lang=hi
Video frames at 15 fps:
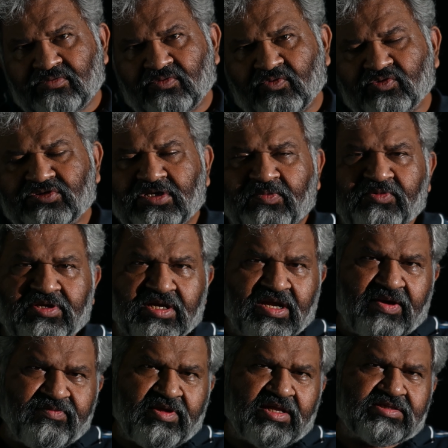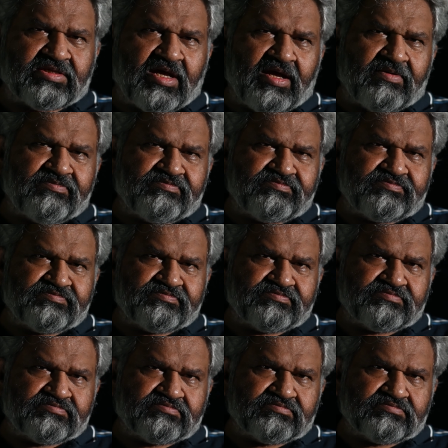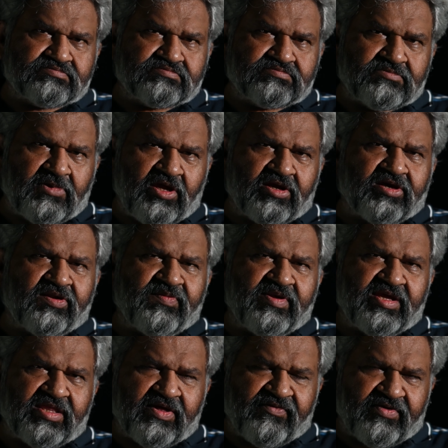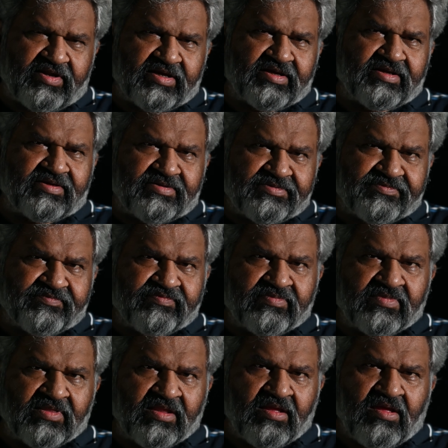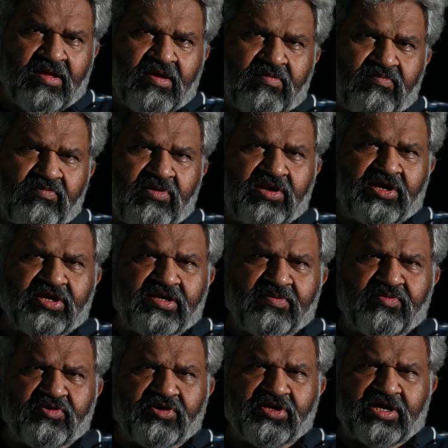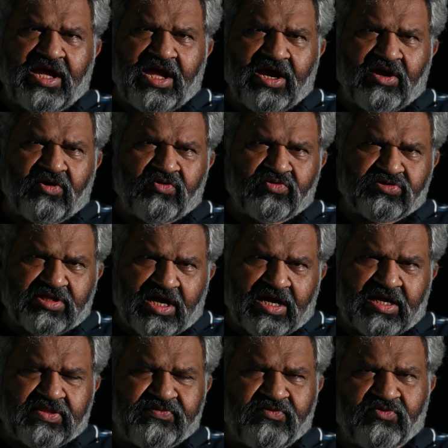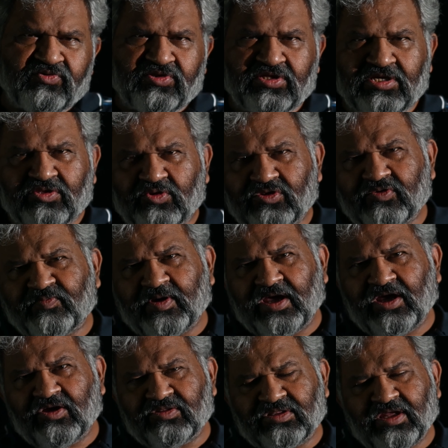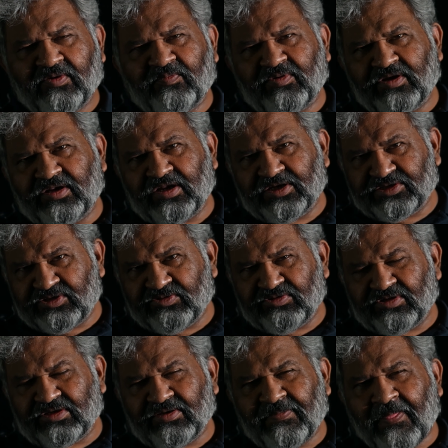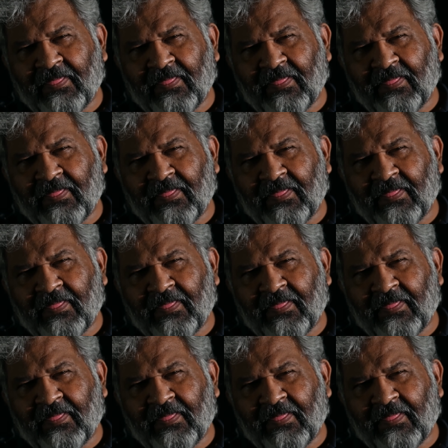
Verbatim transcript: तो उसने मुझे कहा मियाँ साहब एक रुपये का फर्क है मिल्की डबरोटी खाया करो ताक़त भी होंगी है दुध पाया होंगे बड़ी एनर्जी होंगी